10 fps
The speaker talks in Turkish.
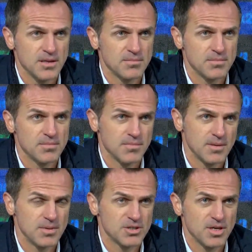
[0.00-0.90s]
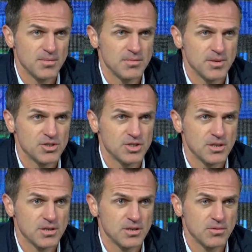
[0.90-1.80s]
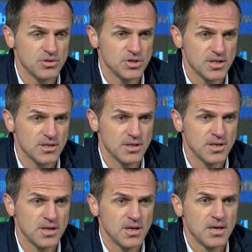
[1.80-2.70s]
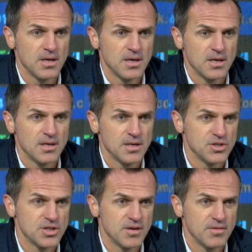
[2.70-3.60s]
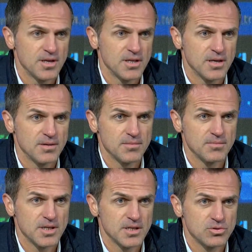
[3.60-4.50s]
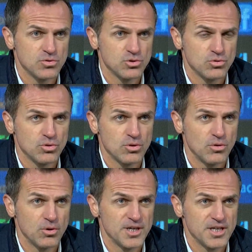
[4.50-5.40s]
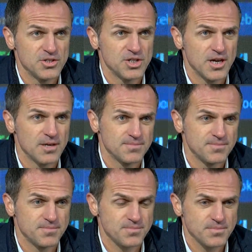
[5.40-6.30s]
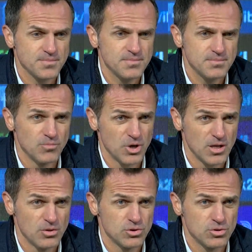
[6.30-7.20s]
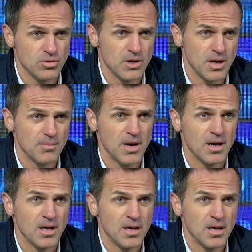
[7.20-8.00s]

tam bambaşka bir maç olacaktı. İkinci devrede biraz düştük. Gol yiyince moral düştük ama